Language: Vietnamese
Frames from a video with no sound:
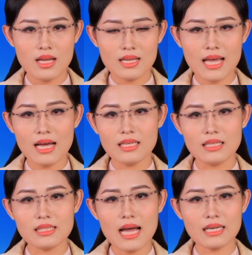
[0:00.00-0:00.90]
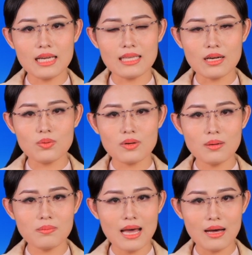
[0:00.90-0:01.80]
Nga hiện đang là nhà cung cấp
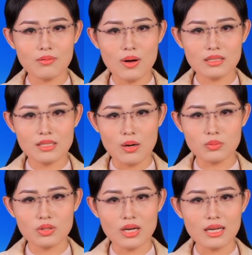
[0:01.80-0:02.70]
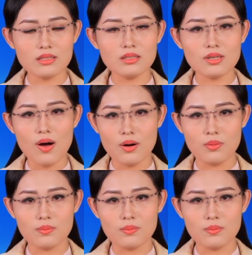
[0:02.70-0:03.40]
ga quan trọng cho các nước châu Âu.